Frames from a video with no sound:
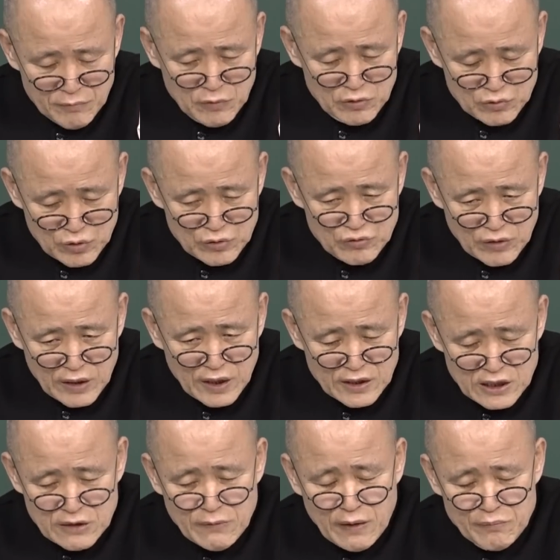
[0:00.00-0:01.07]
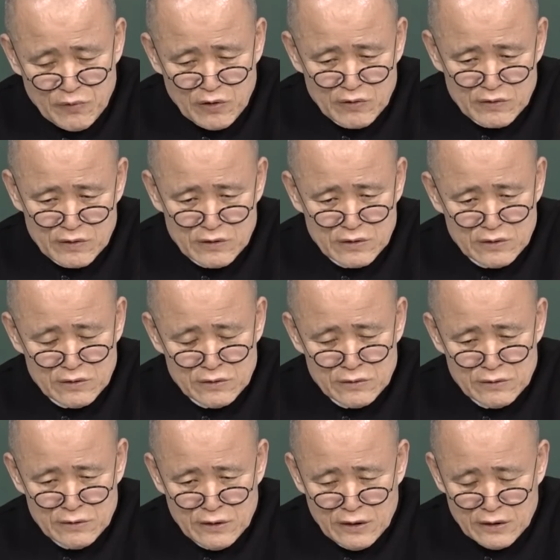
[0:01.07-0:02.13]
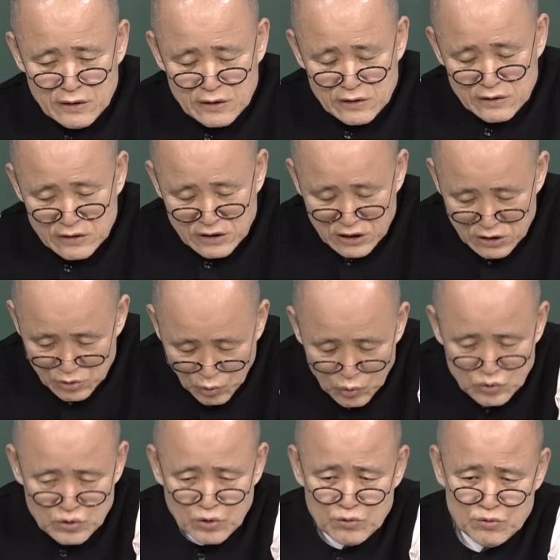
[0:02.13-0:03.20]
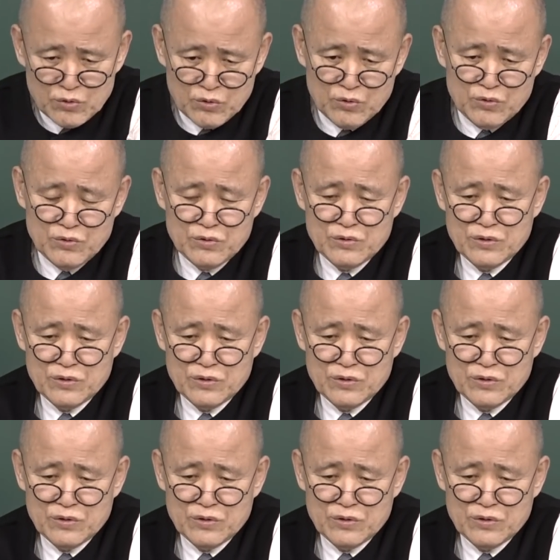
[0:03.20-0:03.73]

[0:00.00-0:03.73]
뭐 최소한 2만 명이 지속적으로